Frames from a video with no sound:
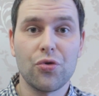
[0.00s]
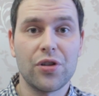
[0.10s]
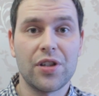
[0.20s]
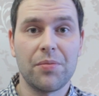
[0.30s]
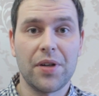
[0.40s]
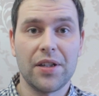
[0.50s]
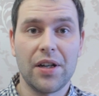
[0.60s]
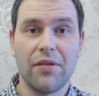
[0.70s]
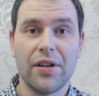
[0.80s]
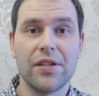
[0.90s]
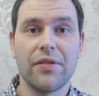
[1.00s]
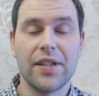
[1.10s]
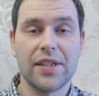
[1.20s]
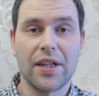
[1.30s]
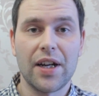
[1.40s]
учится преодолевать
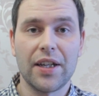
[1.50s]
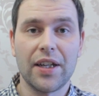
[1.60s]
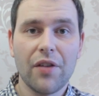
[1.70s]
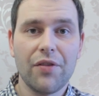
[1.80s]
свои страхи.